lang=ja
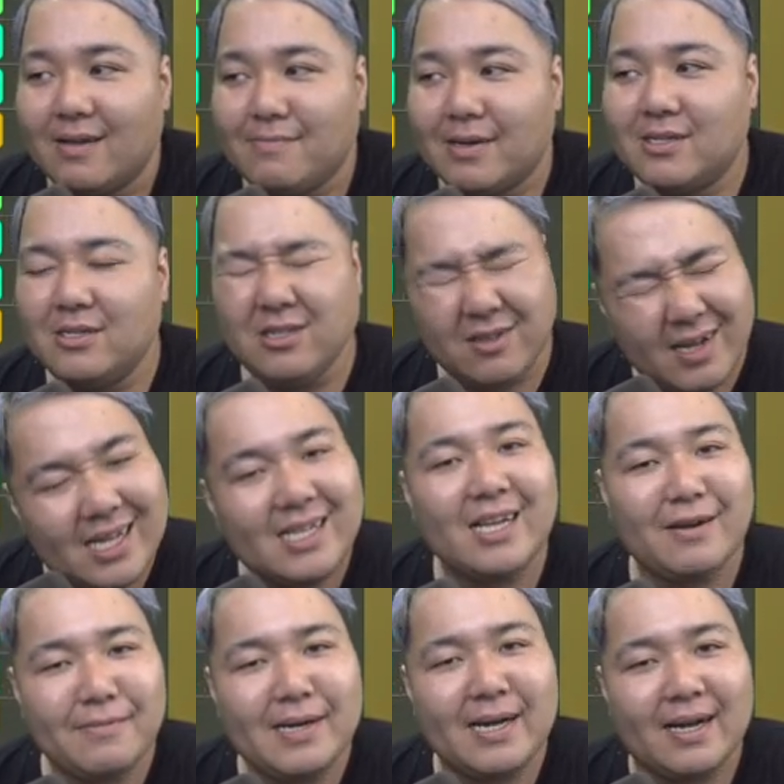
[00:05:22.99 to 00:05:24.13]
まあ、クルトーだっ
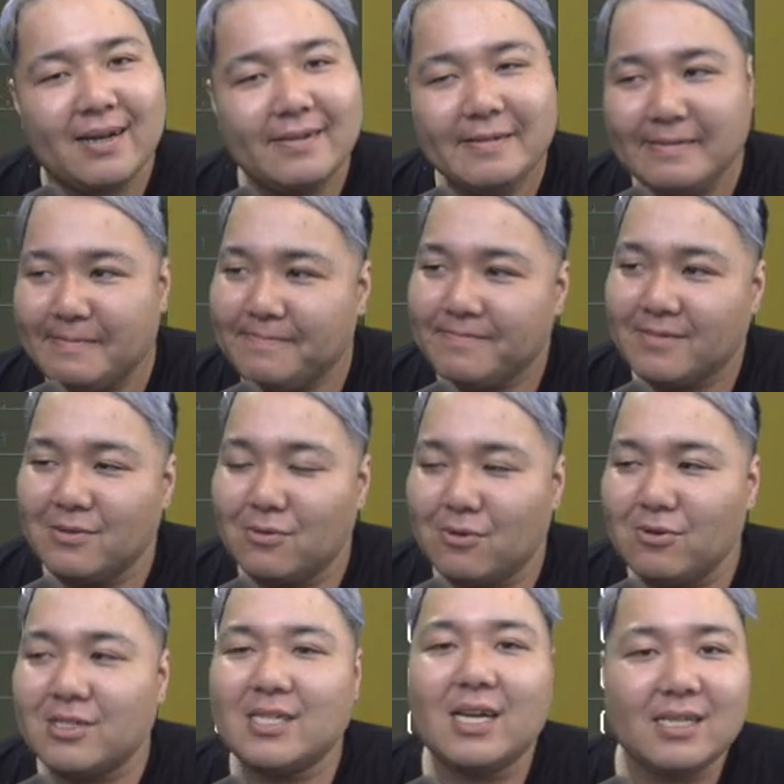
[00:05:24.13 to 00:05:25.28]
たらまあ、
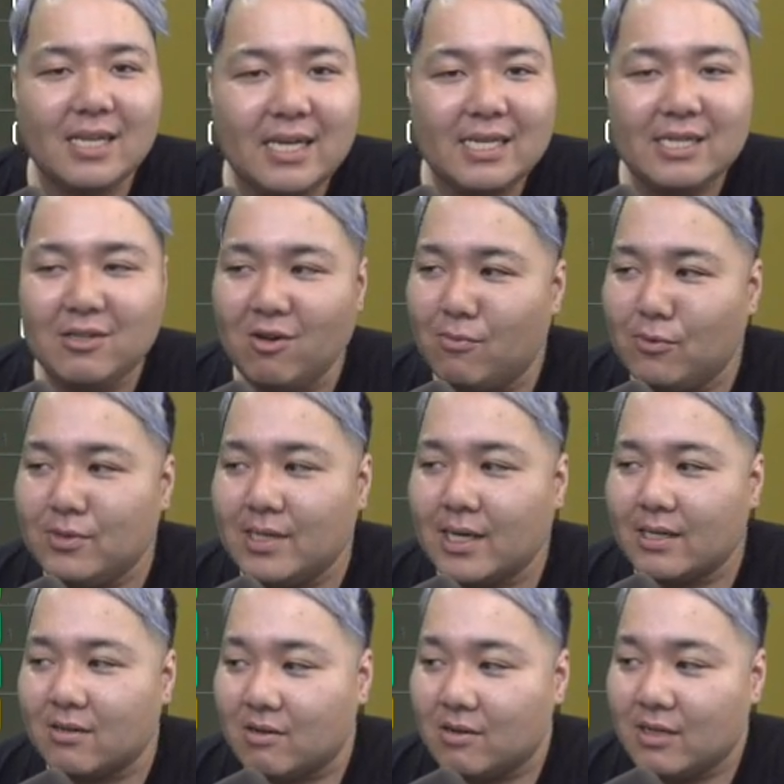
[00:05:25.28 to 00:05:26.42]
残すからね、いいと思うんだ
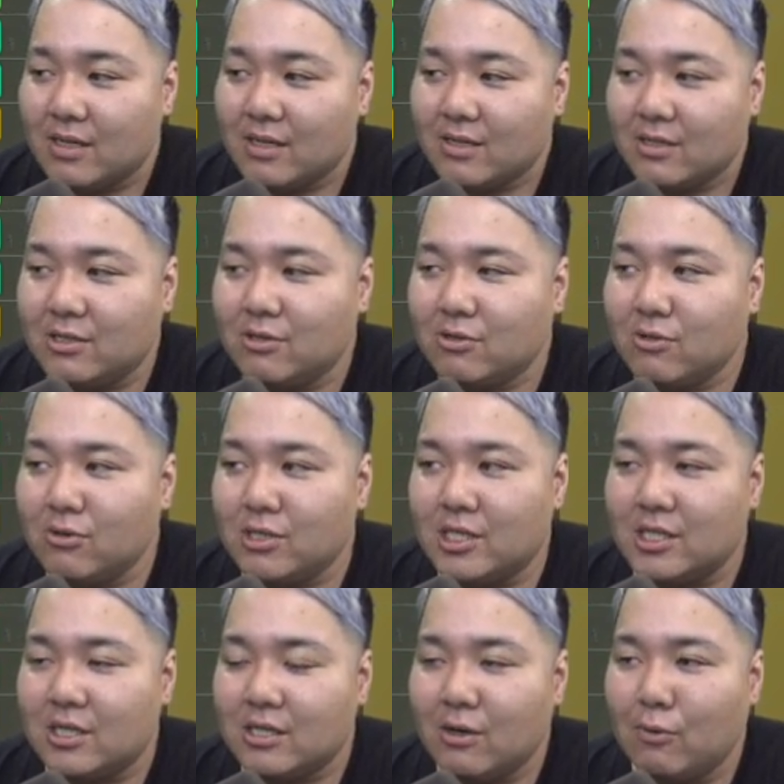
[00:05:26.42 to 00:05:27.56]
けど、黒同
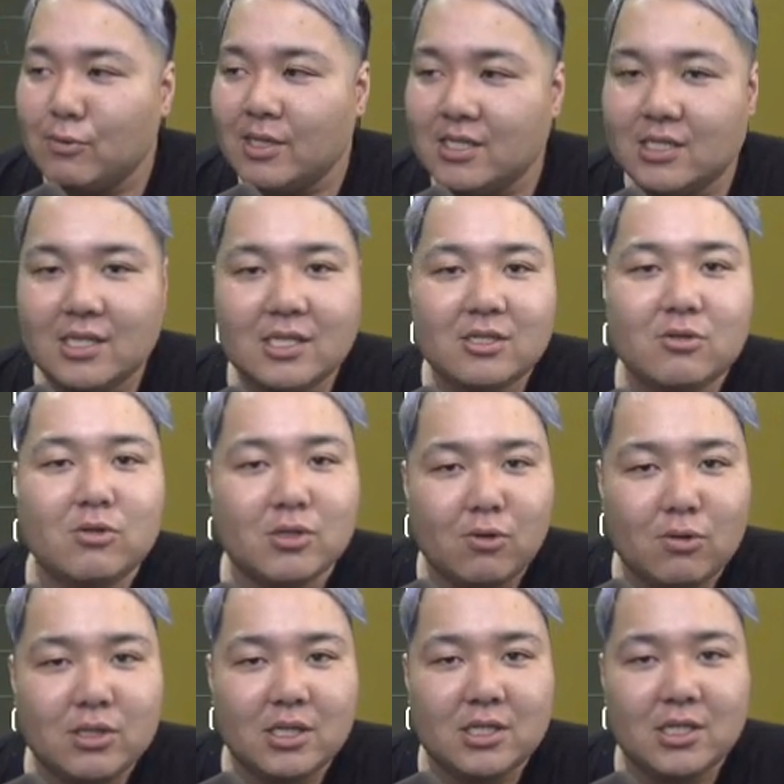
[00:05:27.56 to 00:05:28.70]
士、同じ選手同士
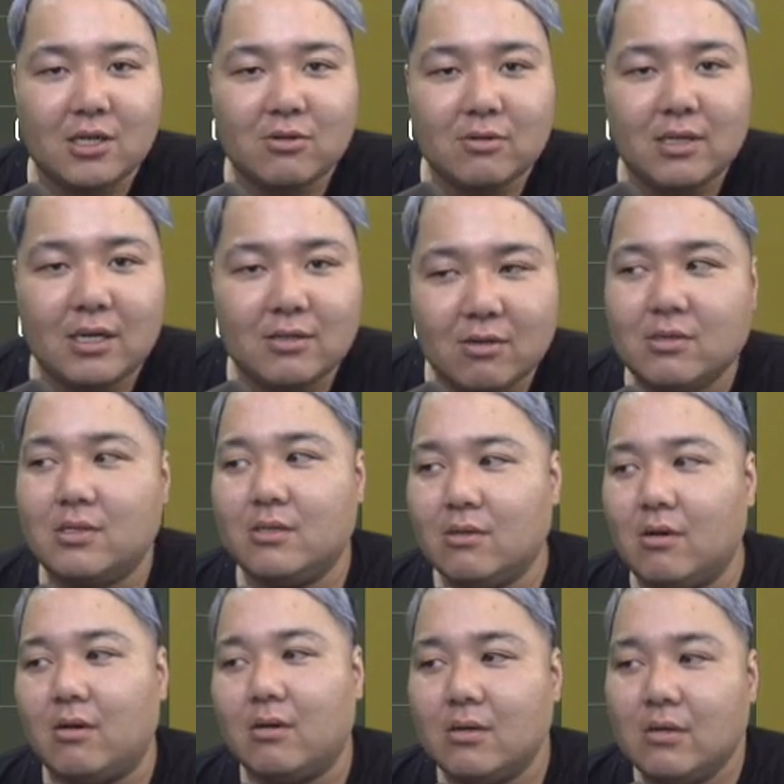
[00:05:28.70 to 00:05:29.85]
合成したらどうなるのっていう
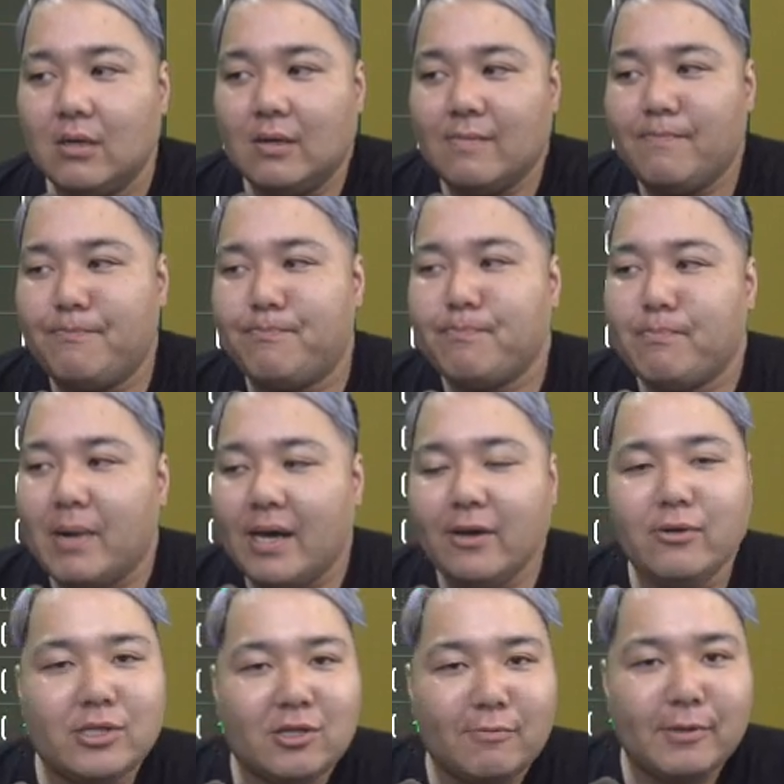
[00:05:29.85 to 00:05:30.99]
のを、迷
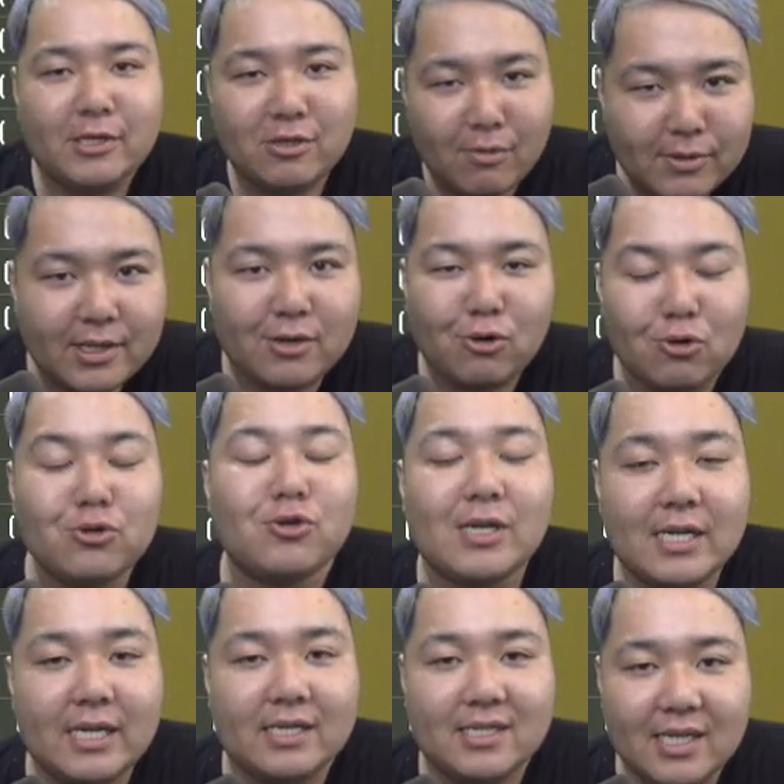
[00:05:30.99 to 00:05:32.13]
う人もいると思うんで、この動
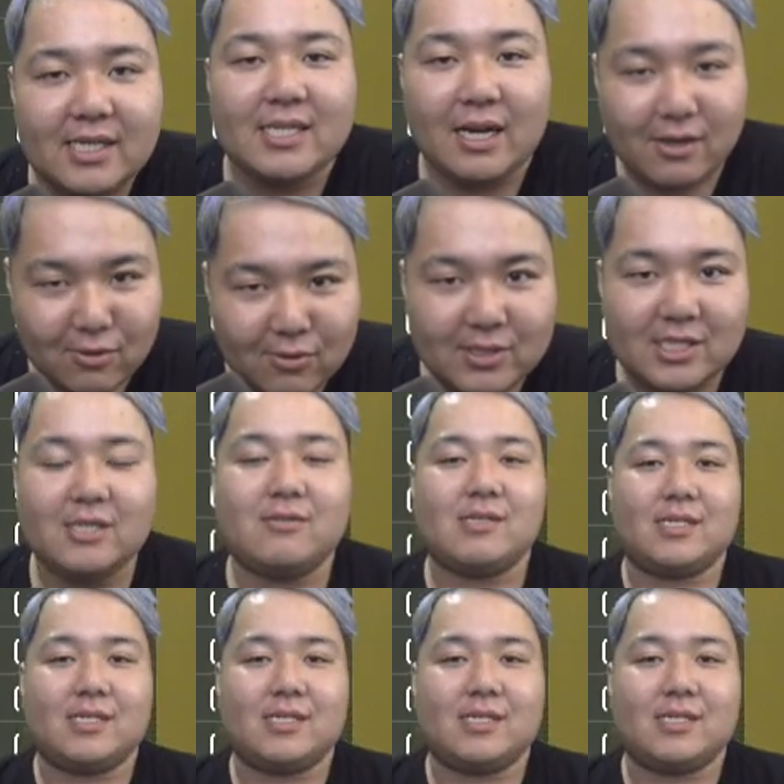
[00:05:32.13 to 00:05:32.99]
画ね、ぜひ参考にしてく